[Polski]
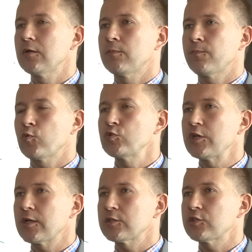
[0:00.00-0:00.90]
mm,
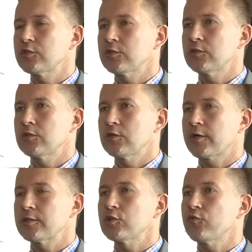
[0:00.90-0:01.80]
udzielać e,
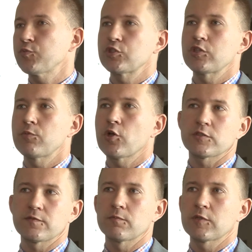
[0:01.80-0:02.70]
kredytów
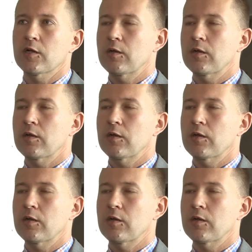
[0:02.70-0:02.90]
przedsiębiorstwom, tak?